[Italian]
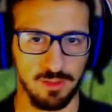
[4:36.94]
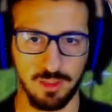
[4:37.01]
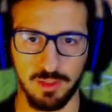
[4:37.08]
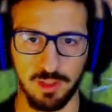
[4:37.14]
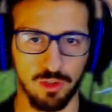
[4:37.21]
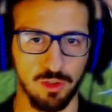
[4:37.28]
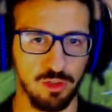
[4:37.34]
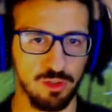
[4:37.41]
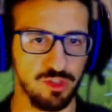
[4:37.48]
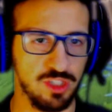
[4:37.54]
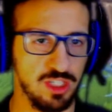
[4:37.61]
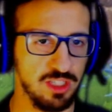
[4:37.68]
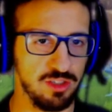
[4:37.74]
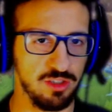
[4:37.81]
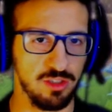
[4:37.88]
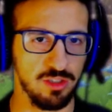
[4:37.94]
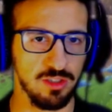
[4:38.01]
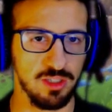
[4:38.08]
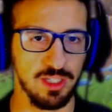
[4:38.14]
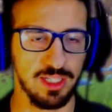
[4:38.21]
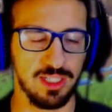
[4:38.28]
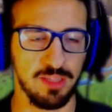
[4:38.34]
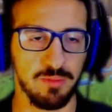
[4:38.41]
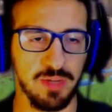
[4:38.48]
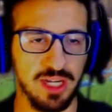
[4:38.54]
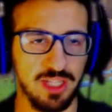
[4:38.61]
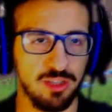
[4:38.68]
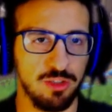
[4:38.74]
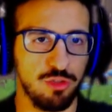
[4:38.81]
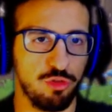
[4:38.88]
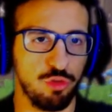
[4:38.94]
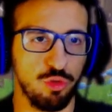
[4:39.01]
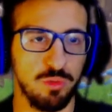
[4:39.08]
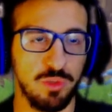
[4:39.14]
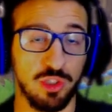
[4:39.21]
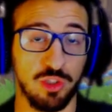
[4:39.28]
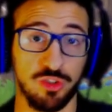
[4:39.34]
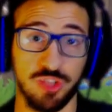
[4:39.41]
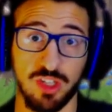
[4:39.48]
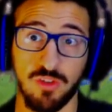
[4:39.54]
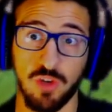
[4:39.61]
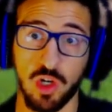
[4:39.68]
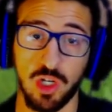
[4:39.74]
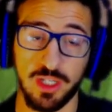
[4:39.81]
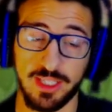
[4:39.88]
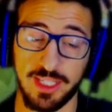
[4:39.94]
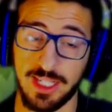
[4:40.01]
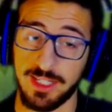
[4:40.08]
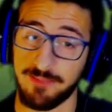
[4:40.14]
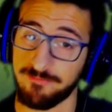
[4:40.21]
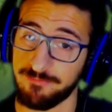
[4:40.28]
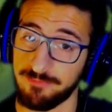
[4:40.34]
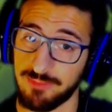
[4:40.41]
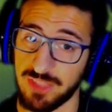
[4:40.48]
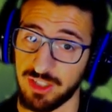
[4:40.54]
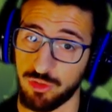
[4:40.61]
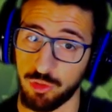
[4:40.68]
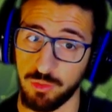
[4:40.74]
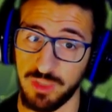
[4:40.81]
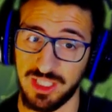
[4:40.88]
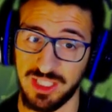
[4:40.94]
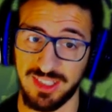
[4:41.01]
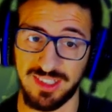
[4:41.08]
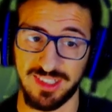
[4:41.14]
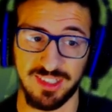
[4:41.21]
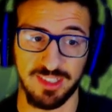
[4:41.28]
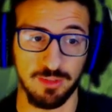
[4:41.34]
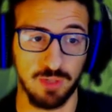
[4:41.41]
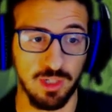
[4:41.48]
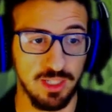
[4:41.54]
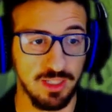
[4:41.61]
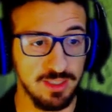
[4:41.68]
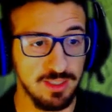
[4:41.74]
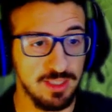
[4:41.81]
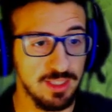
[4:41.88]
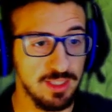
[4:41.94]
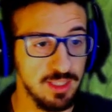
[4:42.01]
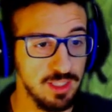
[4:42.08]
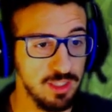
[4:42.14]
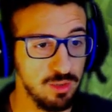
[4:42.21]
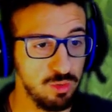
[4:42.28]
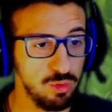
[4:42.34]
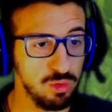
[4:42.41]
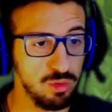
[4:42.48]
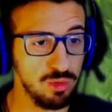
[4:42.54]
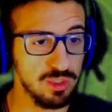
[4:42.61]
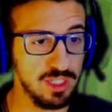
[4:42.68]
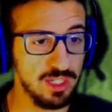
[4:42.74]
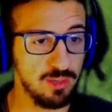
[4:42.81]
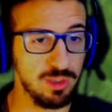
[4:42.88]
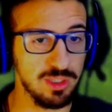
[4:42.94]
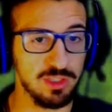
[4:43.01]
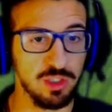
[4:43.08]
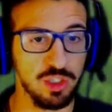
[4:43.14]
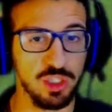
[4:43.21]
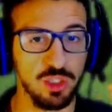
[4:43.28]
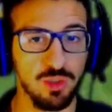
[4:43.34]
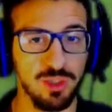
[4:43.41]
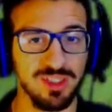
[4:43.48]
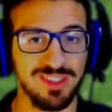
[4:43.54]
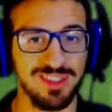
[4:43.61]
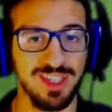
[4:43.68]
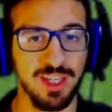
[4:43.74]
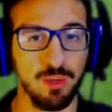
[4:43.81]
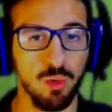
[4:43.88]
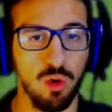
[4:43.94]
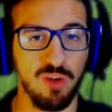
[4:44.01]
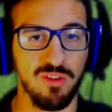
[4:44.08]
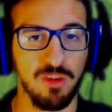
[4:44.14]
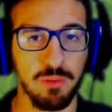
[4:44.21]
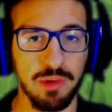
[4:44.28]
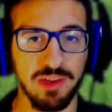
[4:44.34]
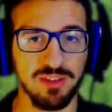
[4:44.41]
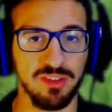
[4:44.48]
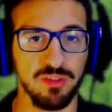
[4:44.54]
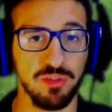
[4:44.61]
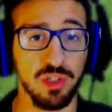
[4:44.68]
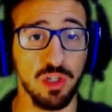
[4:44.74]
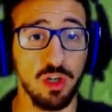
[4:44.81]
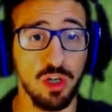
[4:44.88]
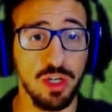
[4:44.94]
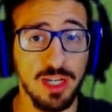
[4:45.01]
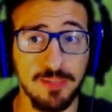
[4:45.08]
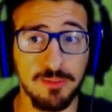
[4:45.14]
io corro stretto e ti prendo subito stavolta. Ma subitissimo, eh. 1, 2, 3, 4, 5, 6 uova prese finora.